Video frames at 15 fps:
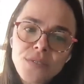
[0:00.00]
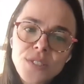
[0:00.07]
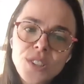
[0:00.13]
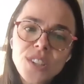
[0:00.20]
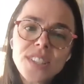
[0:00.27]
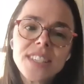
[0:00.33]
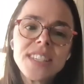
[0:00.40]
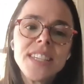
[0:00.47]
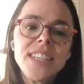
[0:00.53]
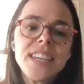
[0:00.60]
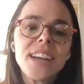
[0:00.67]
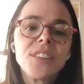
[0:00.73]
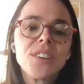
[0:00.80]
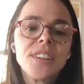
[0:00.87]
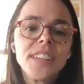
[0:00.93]
Ceci
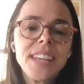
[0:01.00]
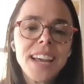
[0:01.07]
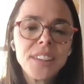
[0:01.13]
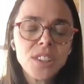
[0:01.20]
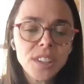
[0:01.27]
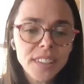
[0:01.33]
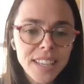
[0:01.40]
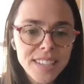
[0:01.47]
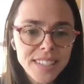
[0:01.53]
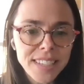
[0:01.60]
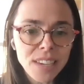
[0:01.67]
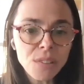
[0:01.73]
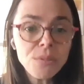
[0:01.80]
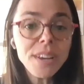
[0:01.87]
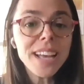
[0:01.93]
a donné à
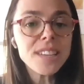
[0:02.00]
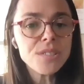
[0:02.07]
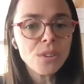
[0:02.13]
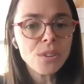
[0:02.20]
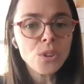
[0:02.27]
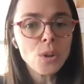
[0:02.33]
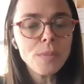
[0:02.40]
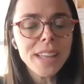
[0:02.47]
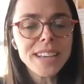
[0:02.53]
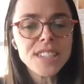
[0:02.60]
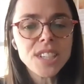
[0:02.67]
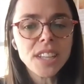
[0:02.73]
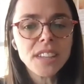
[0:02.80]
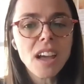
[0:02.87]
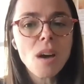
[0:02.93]
Nordastello et à son groupe
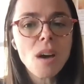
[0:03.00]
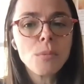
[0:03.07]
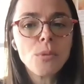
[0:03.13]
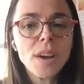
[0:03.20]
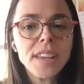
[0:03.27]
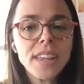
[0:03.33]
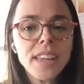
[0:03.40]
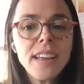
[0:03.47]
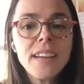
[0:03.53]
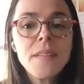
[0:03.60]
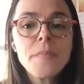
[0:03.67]
d'actionnaires employés